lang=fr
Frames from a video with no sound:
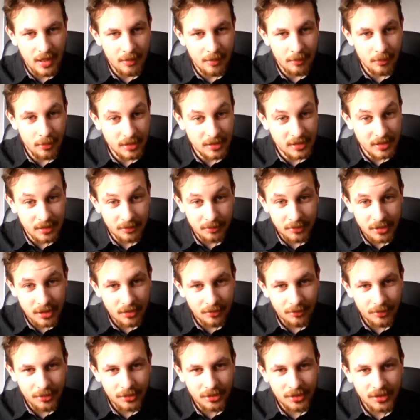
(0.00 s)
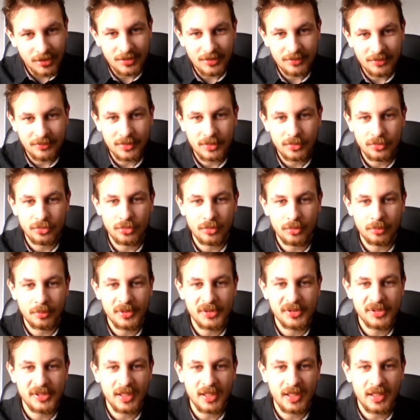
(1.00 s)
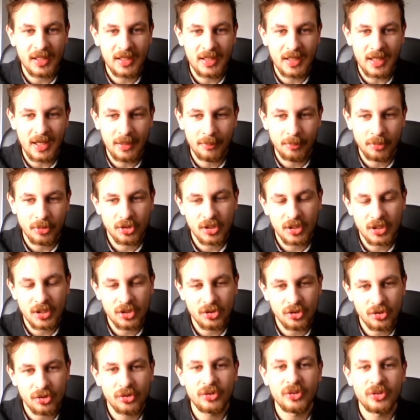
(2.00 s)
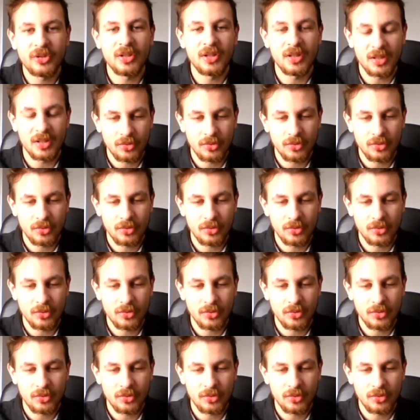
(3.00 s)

à me laisser un petit commentaire, ça fait toujours plaisir et à la prochaine les gens, c'était